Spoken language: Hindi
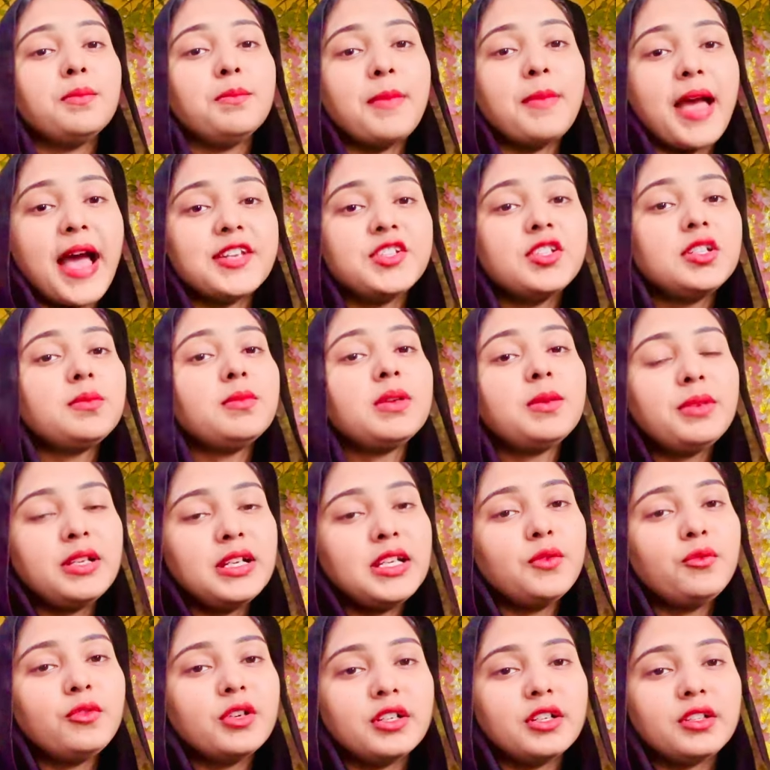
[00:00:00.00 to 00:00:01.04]
मैजिक में
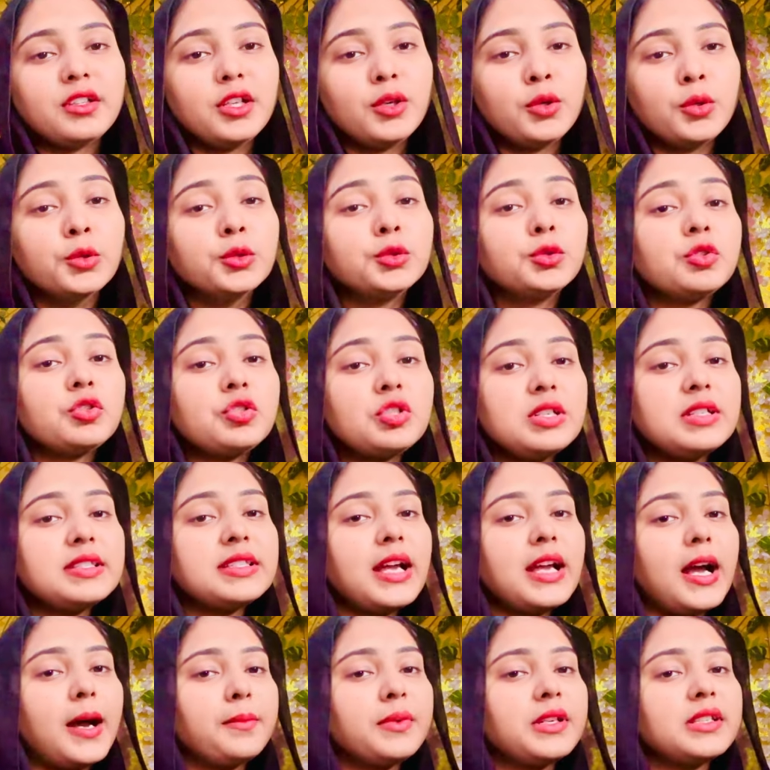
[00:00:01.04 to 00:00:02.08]
बिलीव करते हो तो चीज़ें
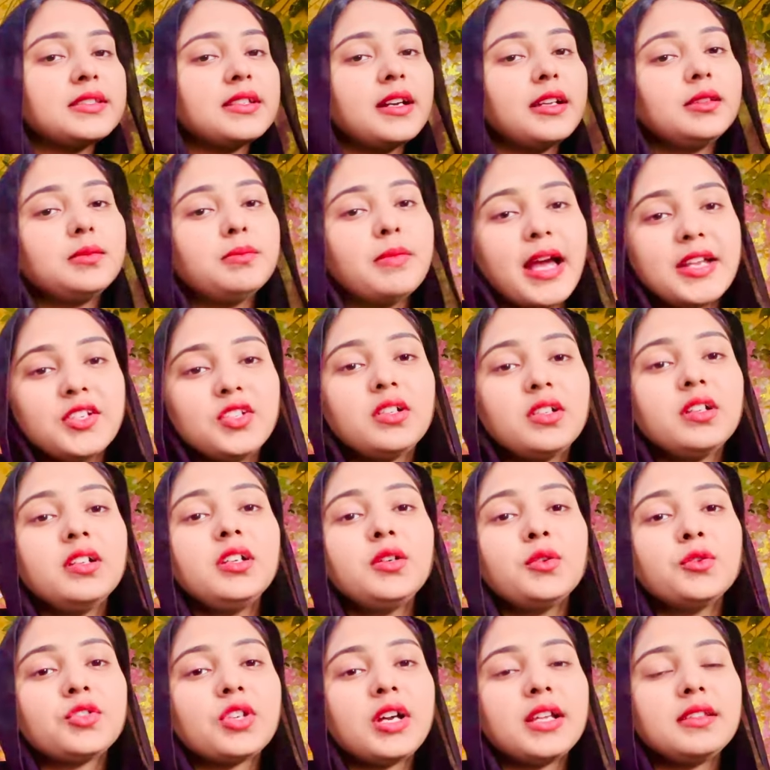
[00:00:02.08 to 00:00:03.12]
आपके साथ मैजिकली
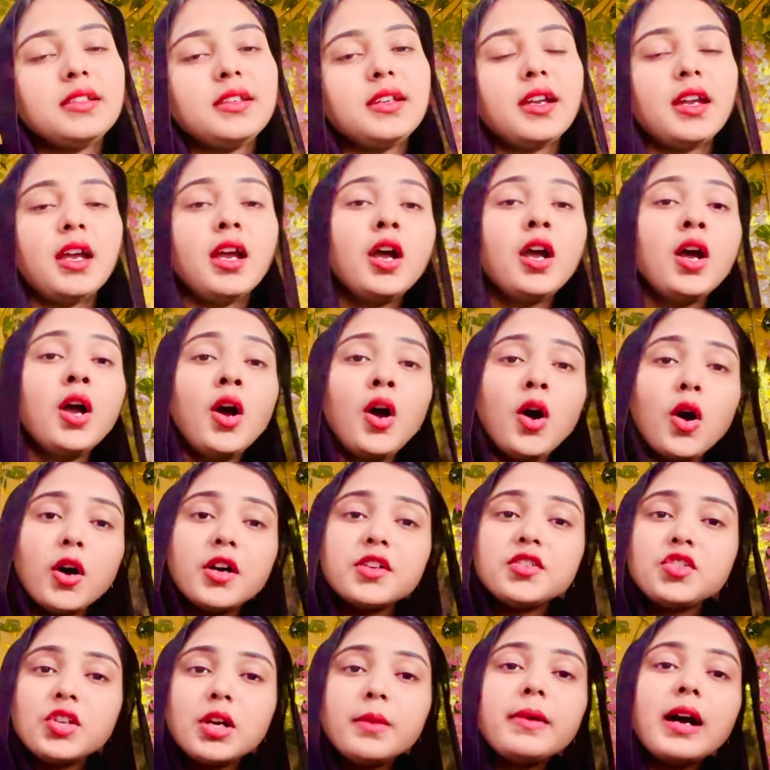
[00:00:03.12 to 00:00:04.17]
हो जाती हैं और
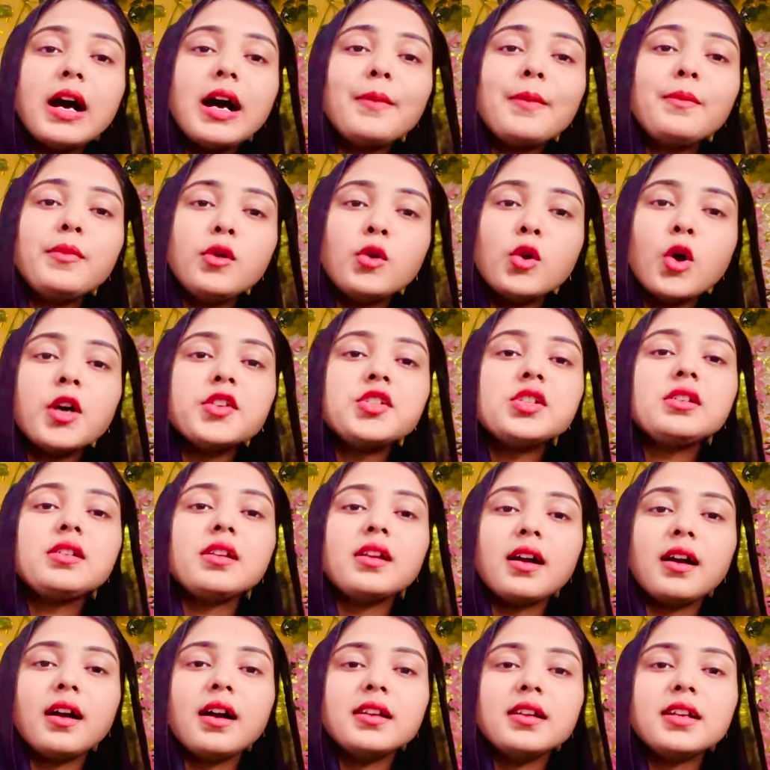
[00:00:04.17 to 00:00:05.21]
जब आप लॉजिक
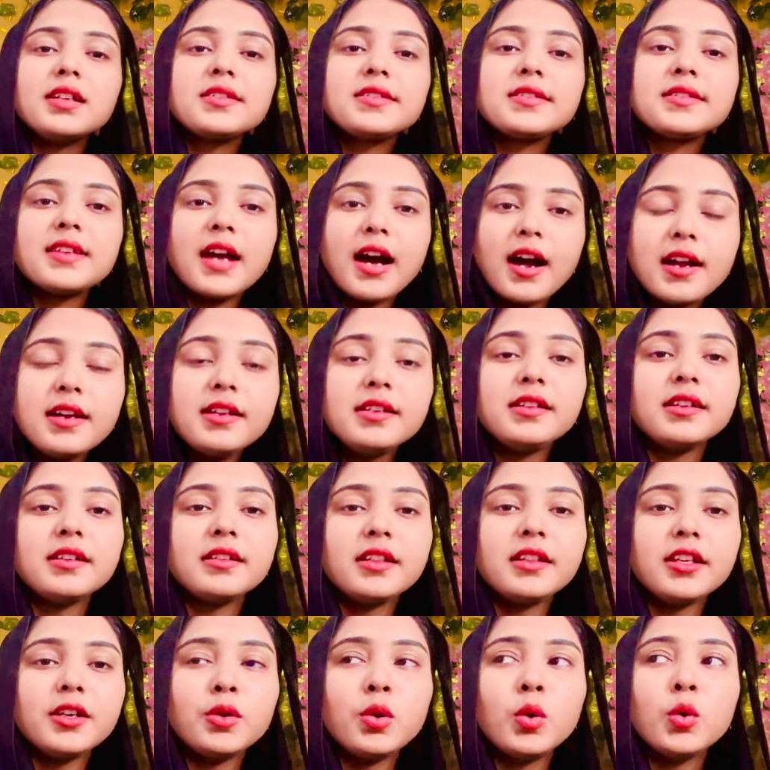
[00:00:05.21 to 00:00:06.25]
लगाना स्टार्ट
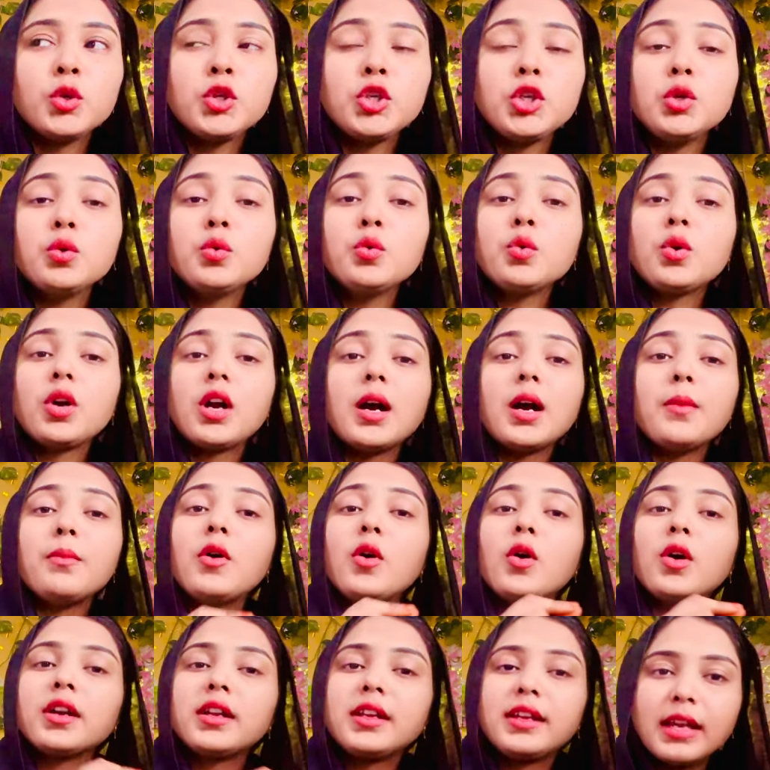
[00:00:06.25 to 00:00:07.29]
करते हो क्यों कब
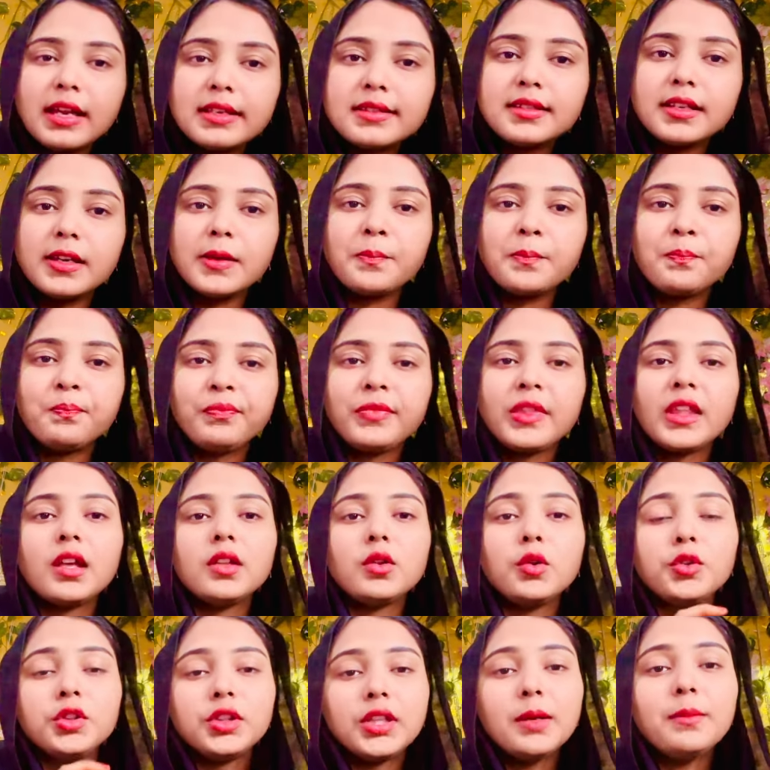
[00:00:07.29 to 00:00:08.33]
और कैसे
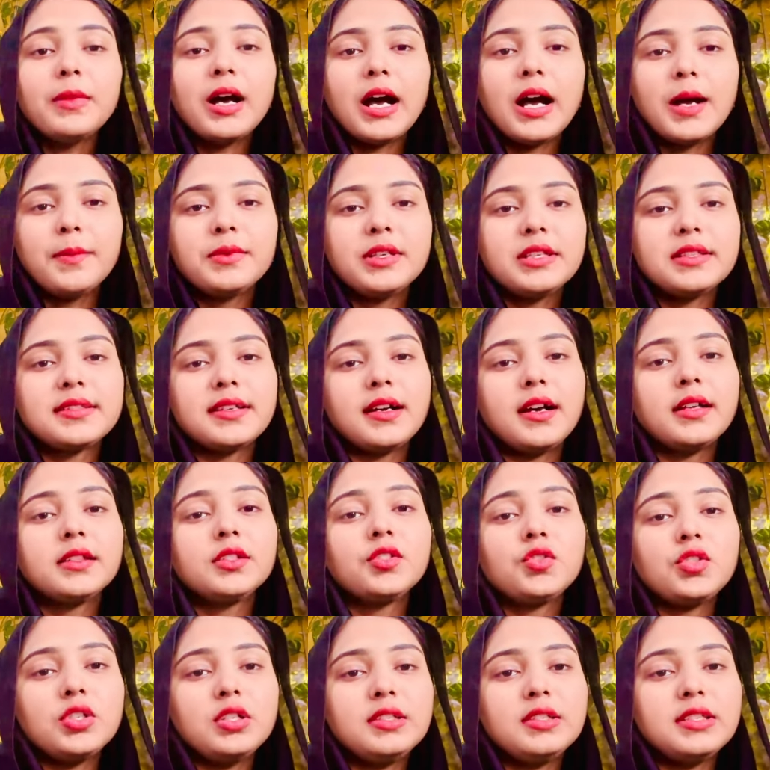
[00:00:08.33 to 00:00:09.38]
तो तब आपके साथ
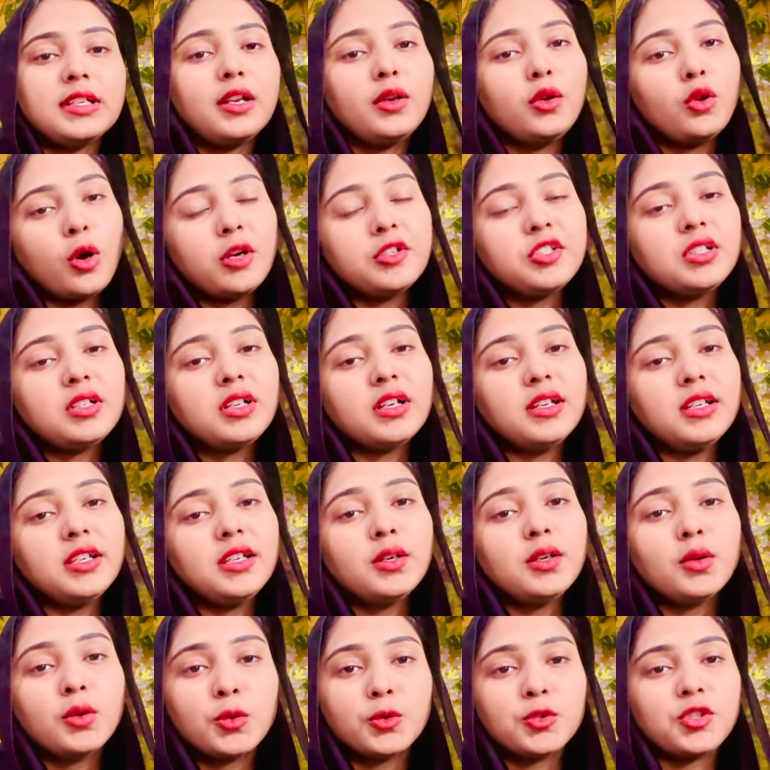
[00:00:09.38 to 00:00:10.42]
चीज़ें लॉजिकली
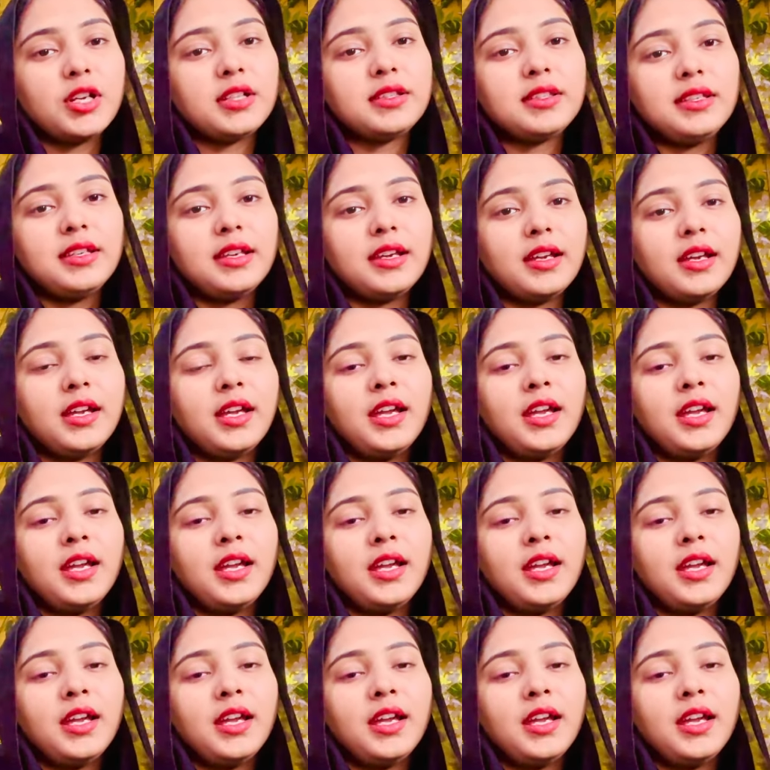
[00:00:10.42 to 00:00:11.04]
हो जाती हैं